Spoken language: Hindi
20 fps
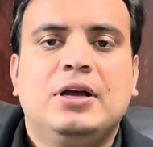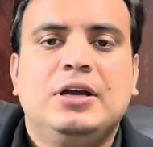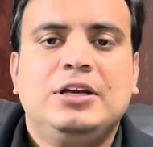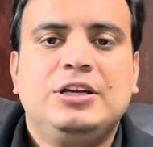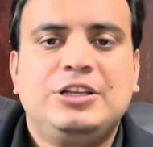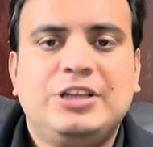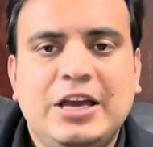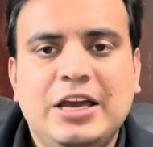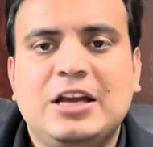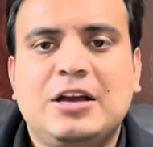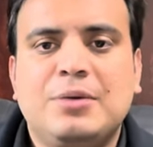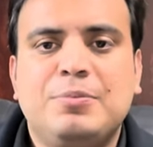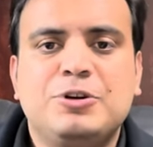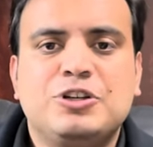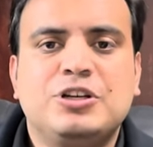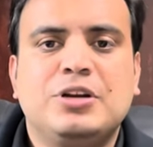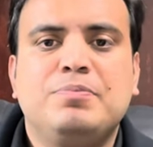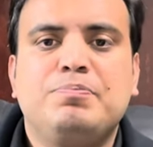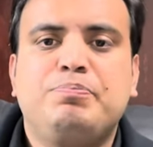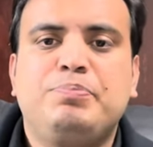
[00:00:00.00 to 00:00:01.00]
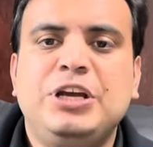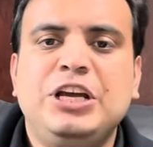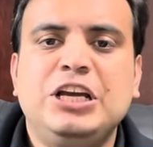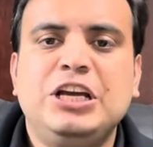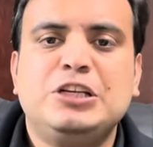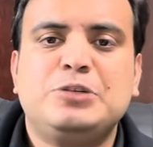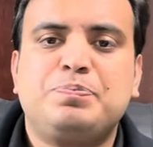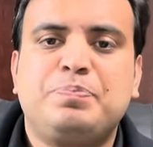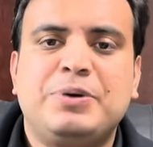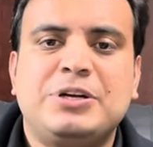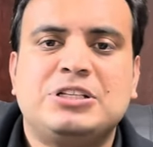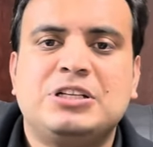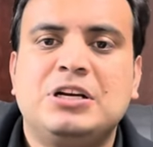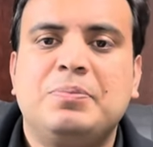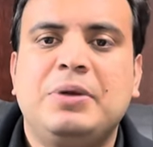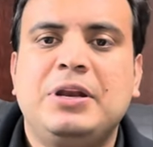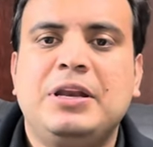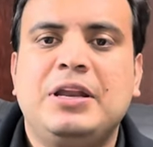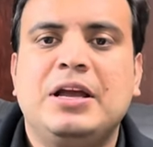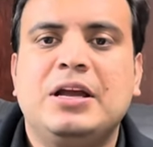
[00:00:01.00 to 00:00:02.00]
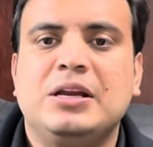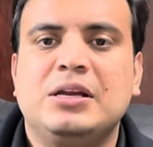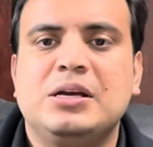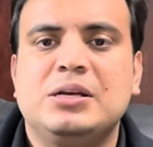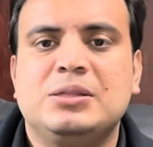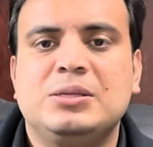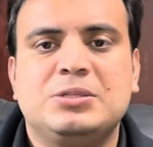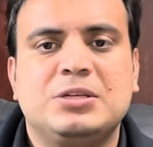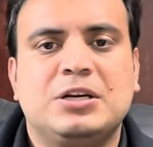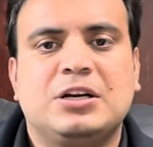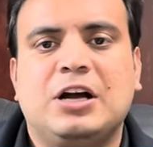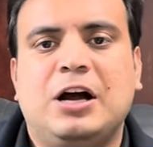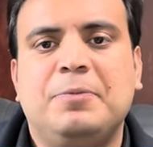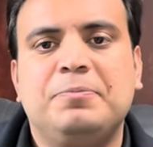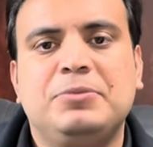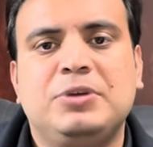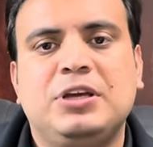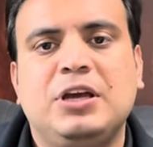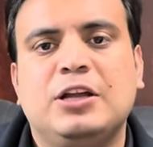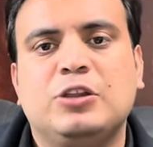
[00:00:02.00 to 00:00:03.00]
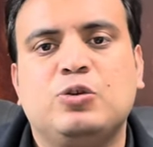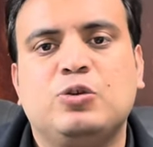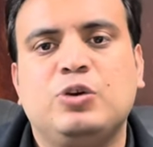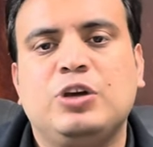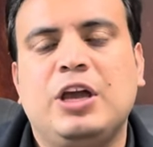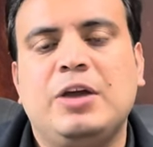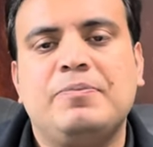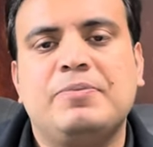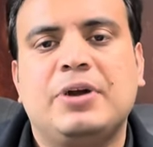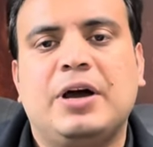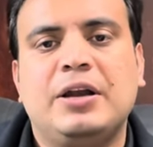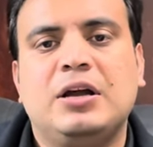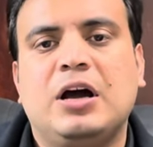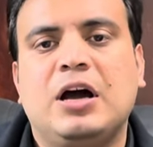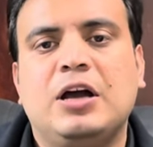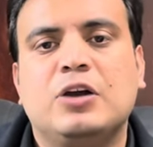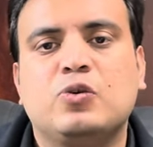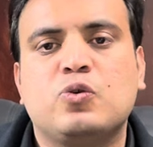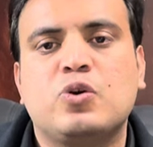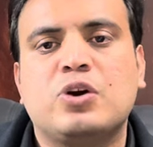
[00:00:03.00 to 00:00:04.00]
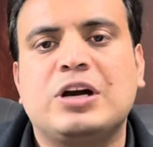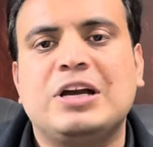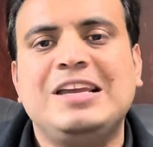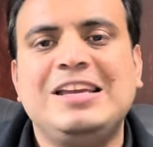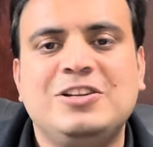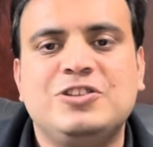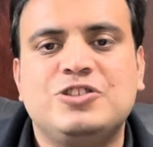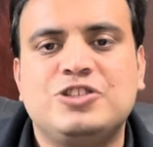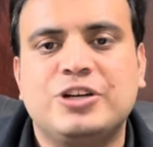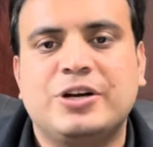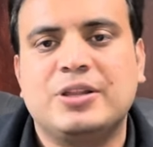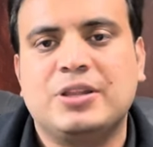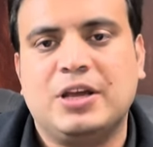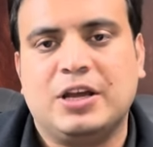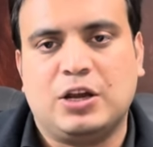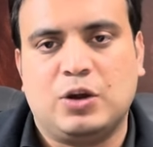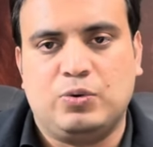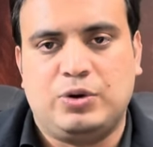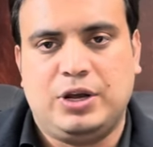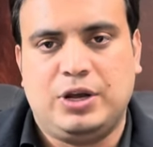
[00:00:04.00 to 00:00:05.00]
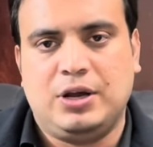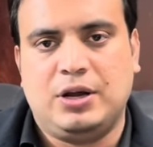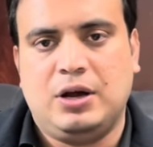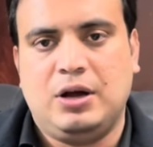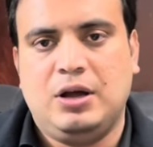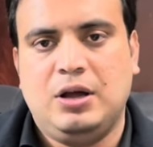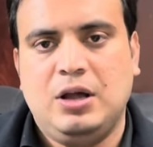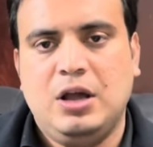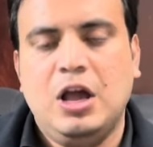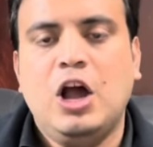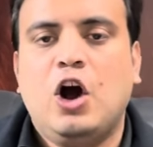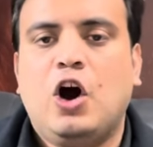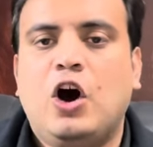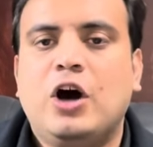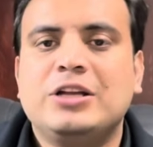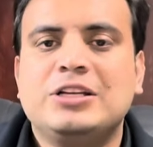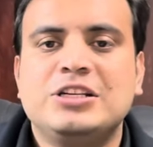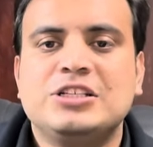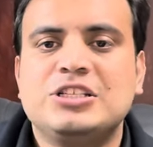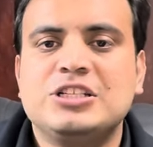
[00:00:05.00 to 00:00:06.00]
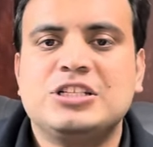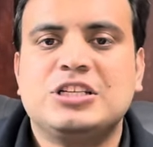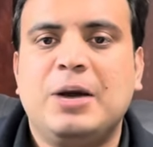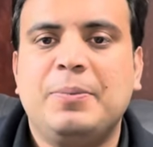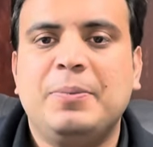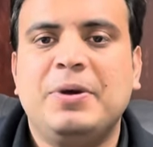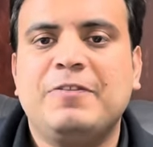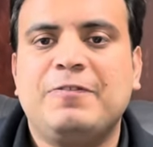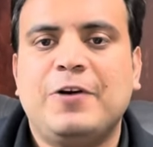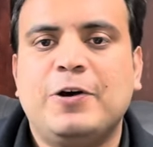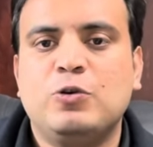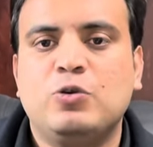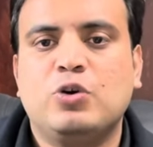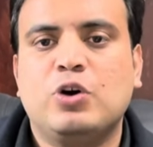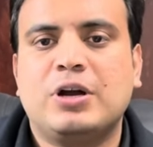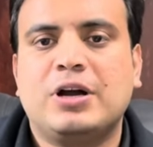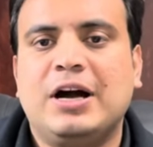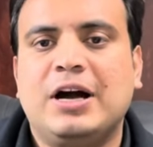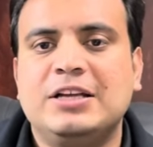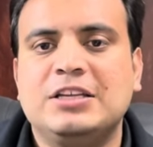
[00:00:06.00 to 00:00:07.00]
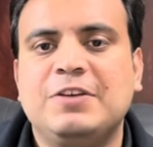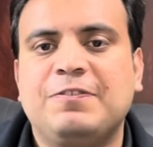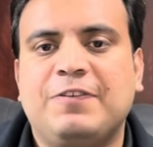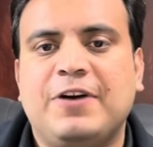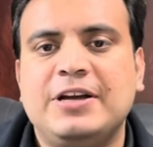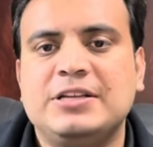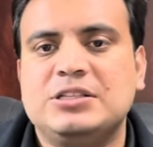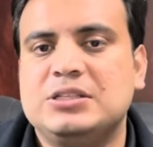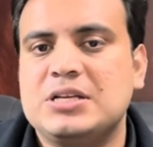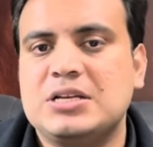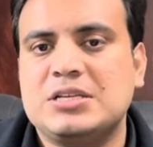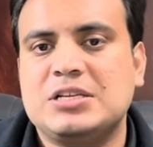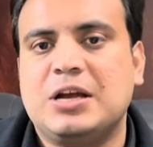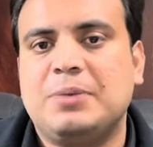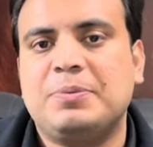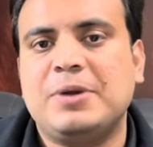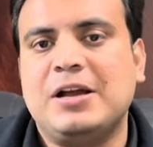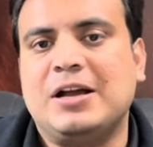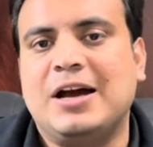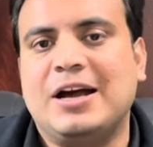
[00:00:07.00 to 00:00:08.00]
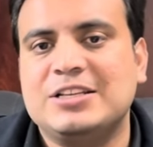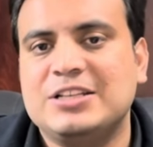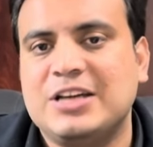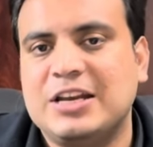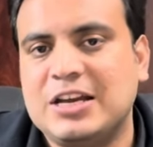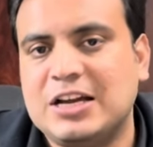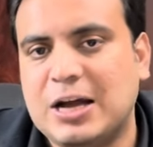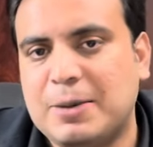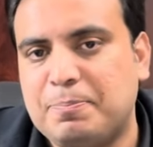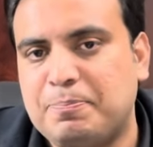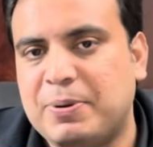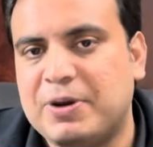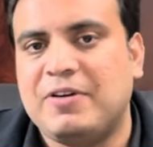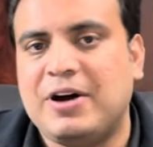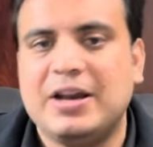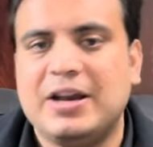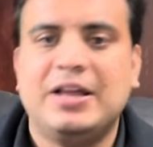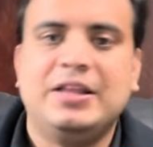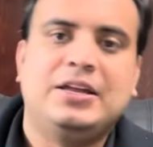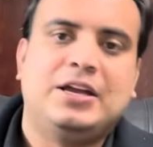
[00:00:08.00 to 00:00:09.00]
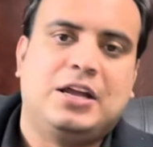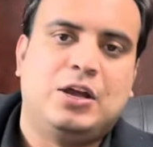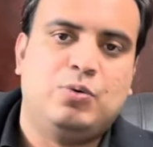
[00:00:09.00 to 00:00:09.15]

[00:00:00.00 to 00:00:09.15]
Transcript: यही कमीशन 20 परसेंट भी नेक नियति से काम किया तो ये इमरान खान को क्लीन चिट दे के उठेगा और जस्टिस आमिर फारूक और काजी फायज साहब के घर जाने का परवाना दे के